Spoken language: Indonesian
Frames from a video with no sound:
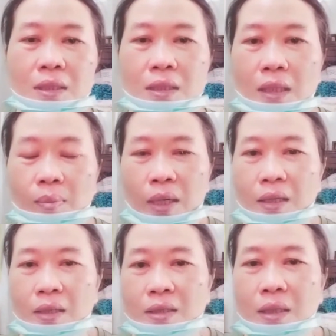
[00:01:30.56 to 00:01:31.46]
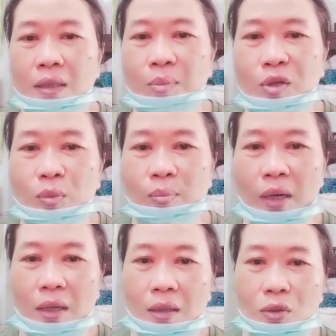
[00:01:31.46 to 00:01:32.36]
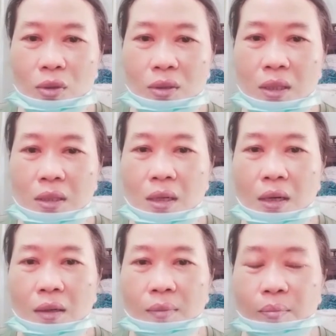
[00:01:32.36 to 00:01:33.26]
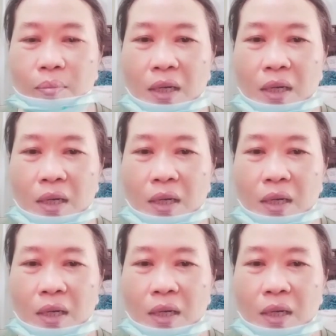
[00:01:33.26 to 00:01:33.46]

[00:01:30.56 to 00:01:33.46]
Setiap hari saya minum Panadol 3-4